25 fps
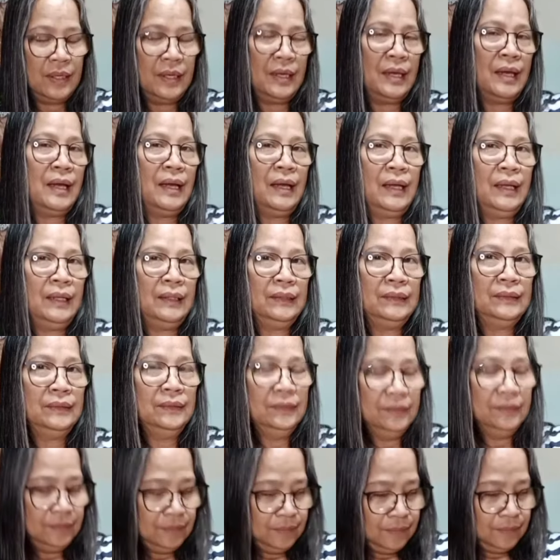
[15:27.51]
Yan.
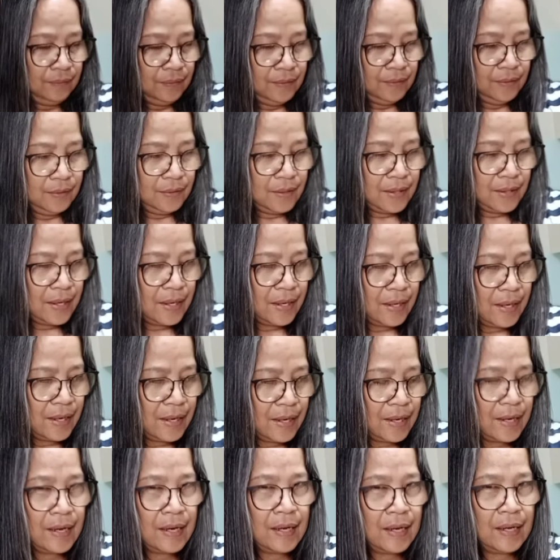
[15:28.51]

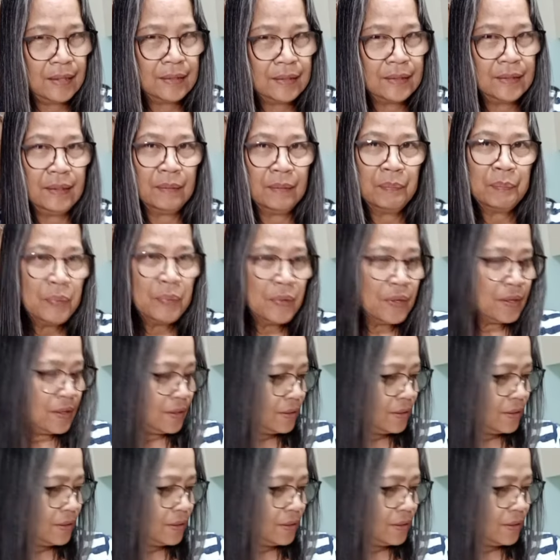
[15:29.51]
At yan po.